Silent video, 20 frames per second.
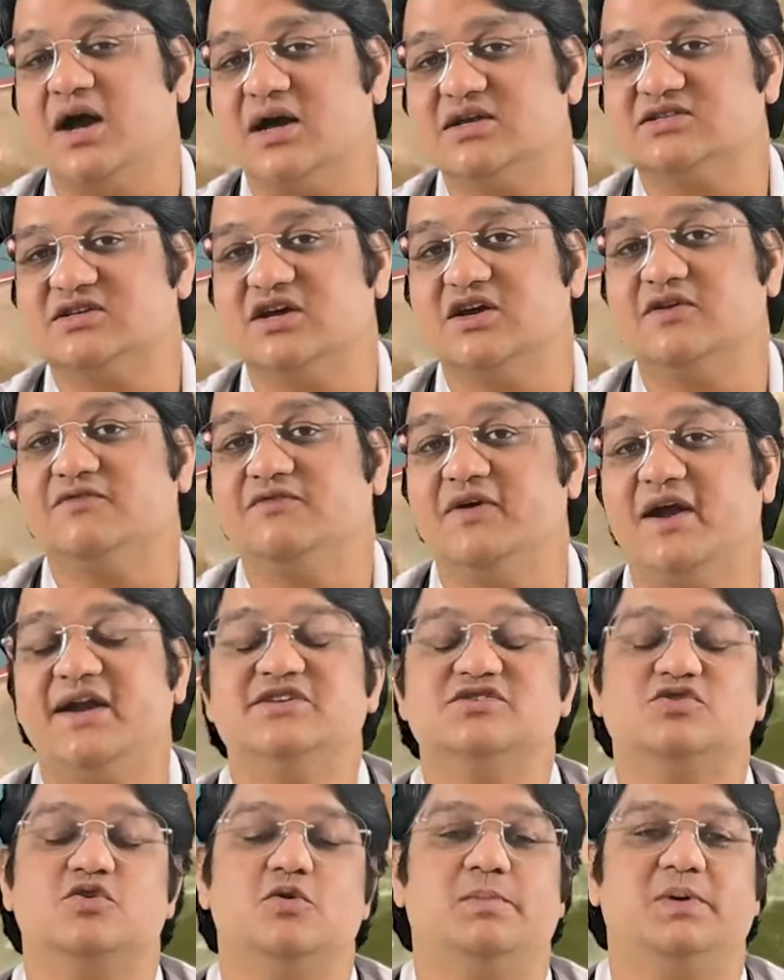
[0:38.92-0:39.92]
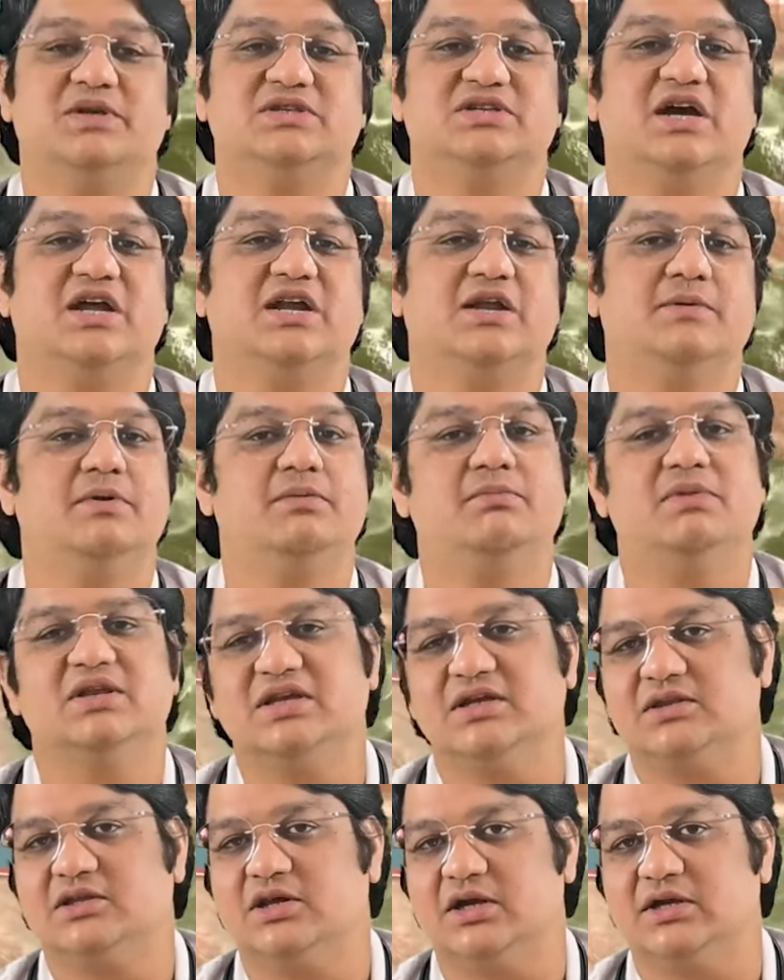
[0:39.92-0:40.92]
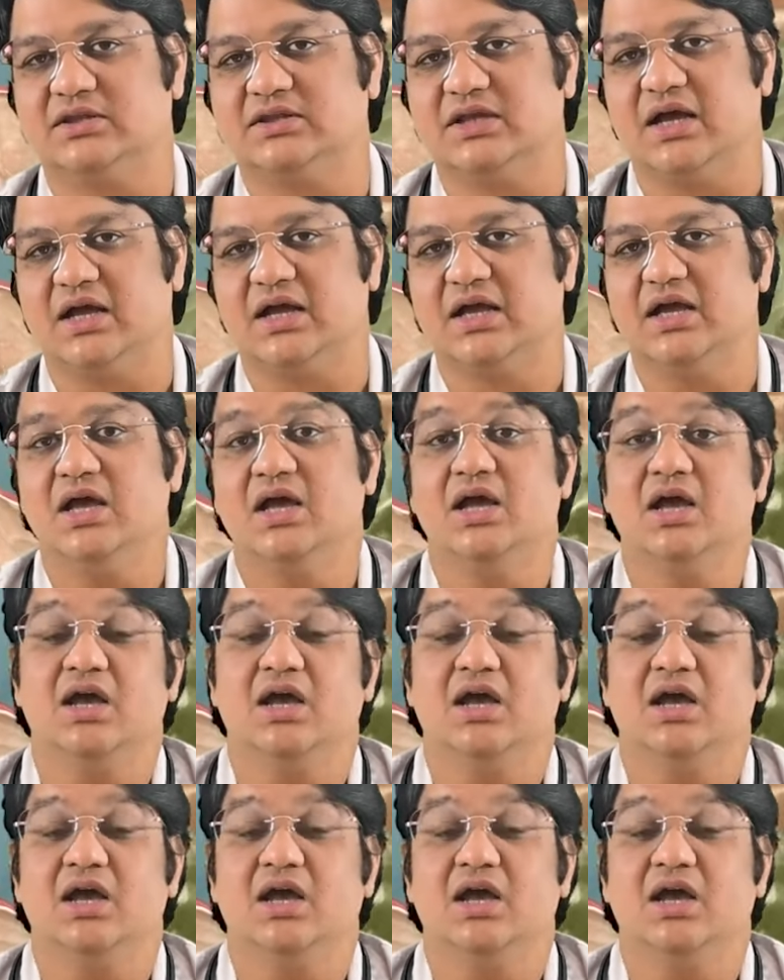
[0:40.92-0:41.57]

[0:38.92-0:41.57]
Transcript: खासकर फैट्स को पचाने में मदद करता है